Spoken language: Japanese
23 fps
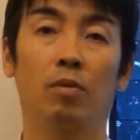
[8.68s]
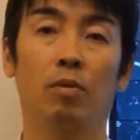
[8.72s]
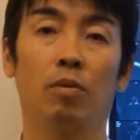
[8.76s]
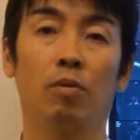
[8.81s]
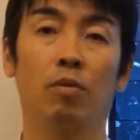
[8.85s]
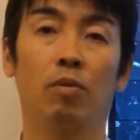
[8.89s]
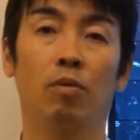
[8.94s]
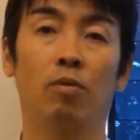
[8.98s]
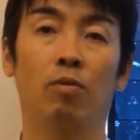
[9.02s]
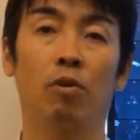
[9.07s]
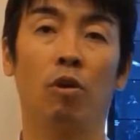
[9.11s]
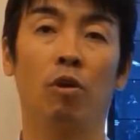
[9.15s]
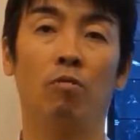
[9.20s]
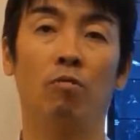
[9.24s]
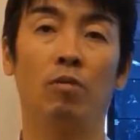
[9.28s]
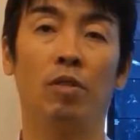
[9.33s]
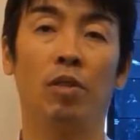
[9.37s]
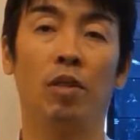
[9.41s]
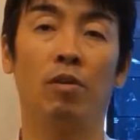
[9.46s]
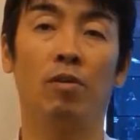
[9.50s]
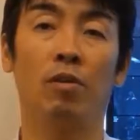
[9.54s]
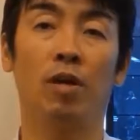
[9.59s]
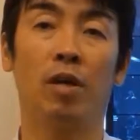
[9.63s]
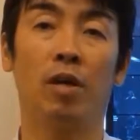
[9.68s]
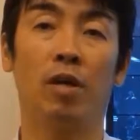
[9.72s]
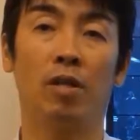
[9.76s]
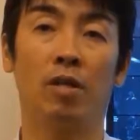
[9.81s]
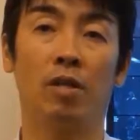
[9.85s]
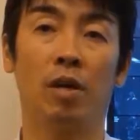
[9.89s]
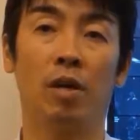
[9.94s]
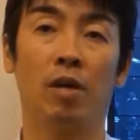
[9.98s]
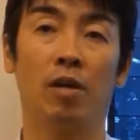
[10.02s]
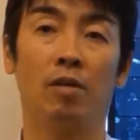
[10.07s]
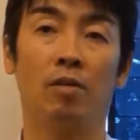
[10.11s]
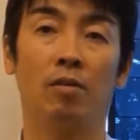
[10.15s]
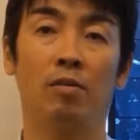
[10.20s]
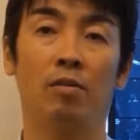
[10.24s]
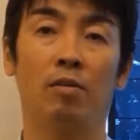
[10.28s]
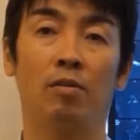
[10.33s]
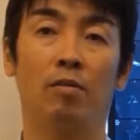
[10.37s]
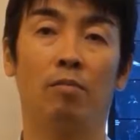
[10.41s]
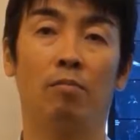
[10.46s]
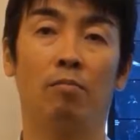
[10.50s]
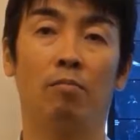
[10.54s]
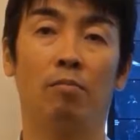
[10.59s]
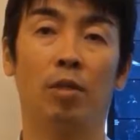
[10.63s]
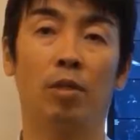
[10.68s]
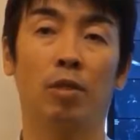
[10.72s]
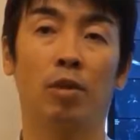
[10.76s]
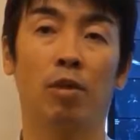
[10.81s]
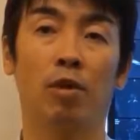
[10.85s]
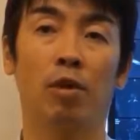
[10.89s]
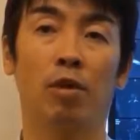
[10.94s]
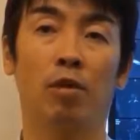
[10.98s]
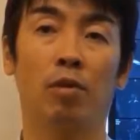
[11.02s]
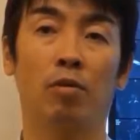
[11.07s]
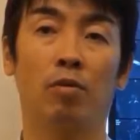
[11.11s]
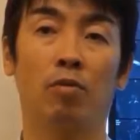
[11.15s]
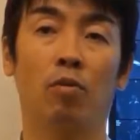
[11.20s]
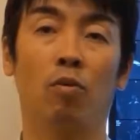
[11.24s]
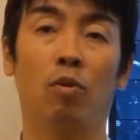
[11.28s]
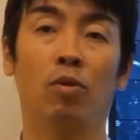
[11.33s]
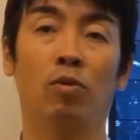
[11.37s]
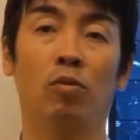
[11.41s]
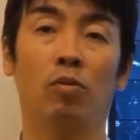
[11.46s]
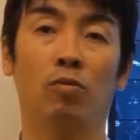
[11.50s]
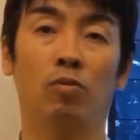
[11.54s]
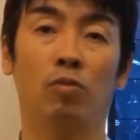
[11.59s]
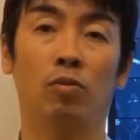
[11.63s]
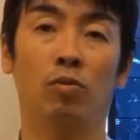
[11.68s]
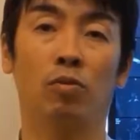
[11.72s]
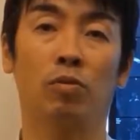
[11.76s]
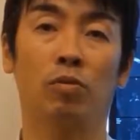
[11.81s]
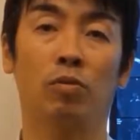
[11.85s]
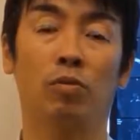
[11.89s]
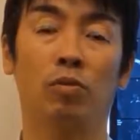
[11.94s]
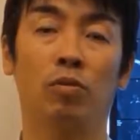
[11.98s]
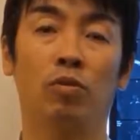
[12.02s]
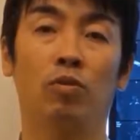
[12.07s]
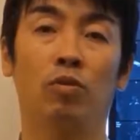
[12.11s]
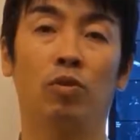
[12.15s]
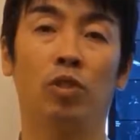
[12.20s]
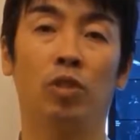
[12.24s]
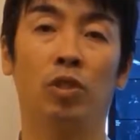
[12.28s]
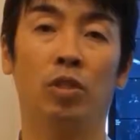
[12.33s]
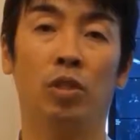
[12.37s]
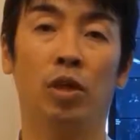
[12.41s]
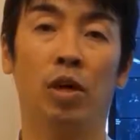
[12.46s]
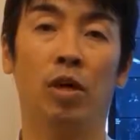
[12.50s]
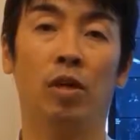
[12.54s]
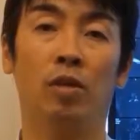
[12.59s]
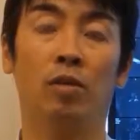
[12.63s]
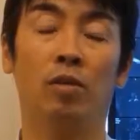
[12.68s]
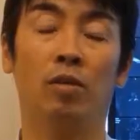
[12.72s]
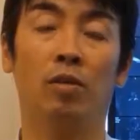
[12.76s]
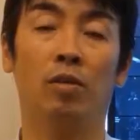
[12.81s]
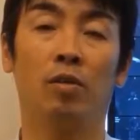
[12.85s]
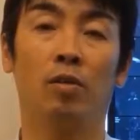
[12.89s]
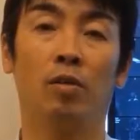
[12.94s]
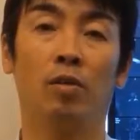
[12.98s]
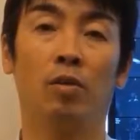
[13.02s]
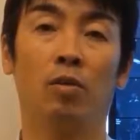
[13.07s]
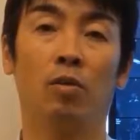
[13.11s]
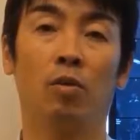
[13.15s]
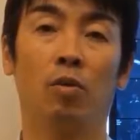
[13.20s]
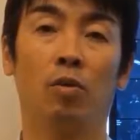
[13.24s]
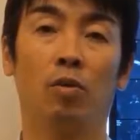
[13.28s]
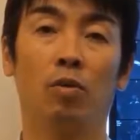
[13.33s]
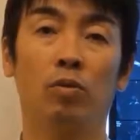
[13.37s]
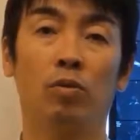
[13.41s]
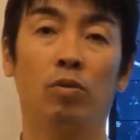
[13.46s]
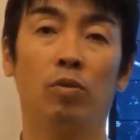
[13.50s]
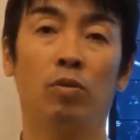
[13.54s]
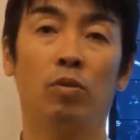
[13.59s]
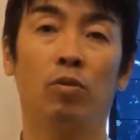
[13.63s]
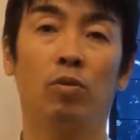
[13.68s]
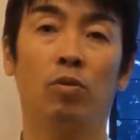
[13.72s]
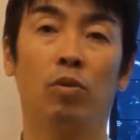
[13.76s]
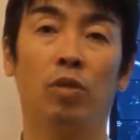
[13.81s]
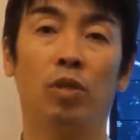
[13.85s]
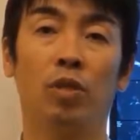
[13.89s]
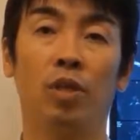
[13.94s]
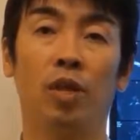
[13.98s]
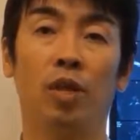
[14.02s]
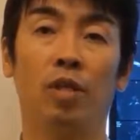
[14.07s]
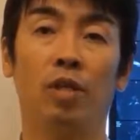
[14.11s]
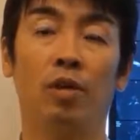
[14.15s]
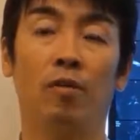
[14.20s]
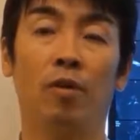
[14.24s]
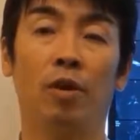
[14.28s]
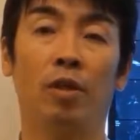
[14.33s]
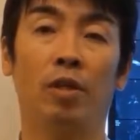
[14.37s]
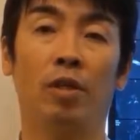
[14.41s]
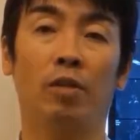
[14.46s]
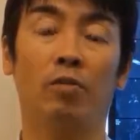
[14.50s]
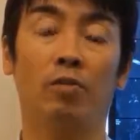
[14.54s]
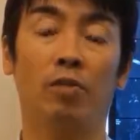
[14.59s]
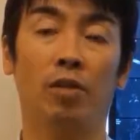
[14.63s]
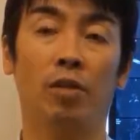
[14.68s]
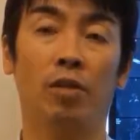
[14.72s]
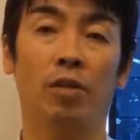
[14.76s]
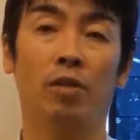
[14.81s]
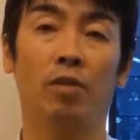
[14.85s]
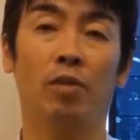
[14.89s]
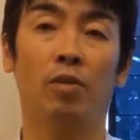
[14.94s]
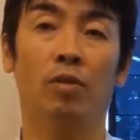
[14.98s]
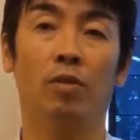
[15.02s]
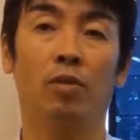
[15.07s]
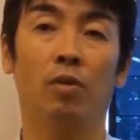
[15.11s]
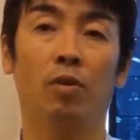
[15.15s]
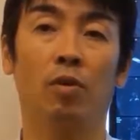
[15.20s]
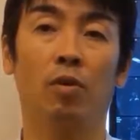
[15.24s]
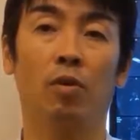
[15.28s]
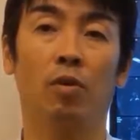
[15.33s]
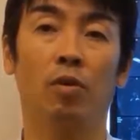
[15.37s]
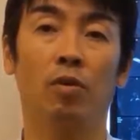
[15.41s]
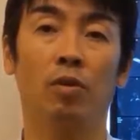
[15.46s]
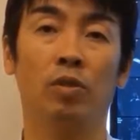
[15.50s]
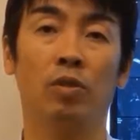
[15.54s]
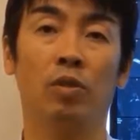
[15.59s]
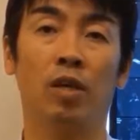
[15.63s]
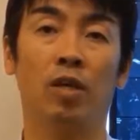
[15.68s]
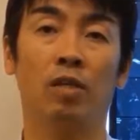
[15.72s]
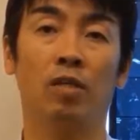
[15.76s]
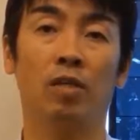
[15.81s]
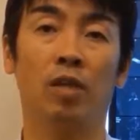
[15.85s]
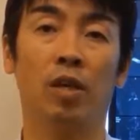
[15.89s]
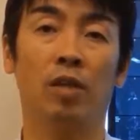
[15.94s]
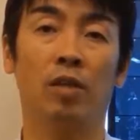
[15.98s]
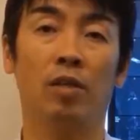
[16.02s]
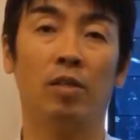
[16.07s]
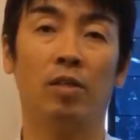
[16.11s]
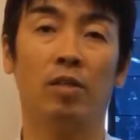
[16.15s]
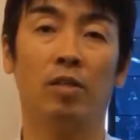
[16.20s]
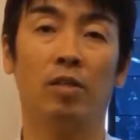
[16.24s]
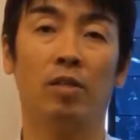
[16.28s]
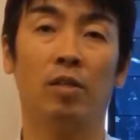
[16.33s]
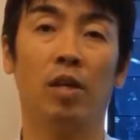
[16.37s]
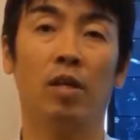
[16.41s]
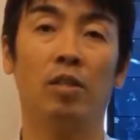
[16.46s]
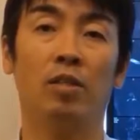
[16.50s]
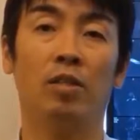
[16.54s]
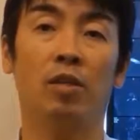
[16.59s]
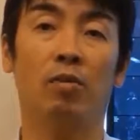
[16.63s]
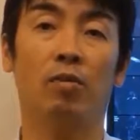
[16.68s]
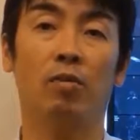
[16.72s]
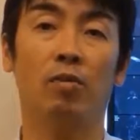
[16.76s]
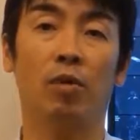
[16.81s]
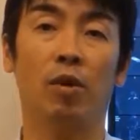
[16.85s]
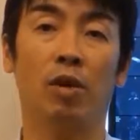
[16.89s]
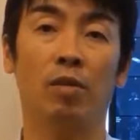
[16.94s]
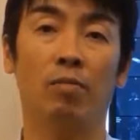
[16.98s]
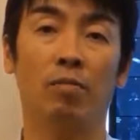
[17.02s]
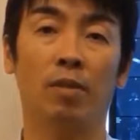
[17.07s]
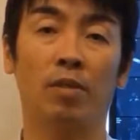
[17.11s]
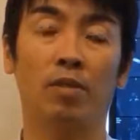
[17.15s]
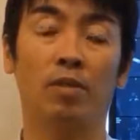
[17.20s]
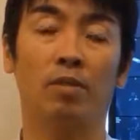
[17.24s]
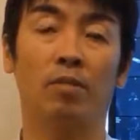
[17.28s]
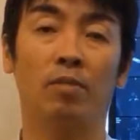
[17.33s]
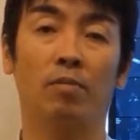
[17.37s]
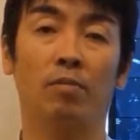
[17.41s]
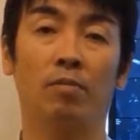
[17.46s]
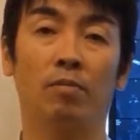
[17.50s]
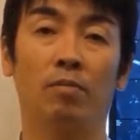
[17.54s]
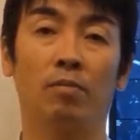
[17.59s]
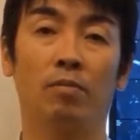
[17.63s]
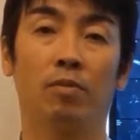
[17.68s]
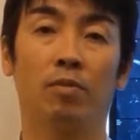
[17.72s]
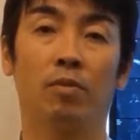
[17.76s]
この動画を見ているあなた、またはご家族、友人が交通事故の被害に遭われた時、お伝えしたい大事なことがあります。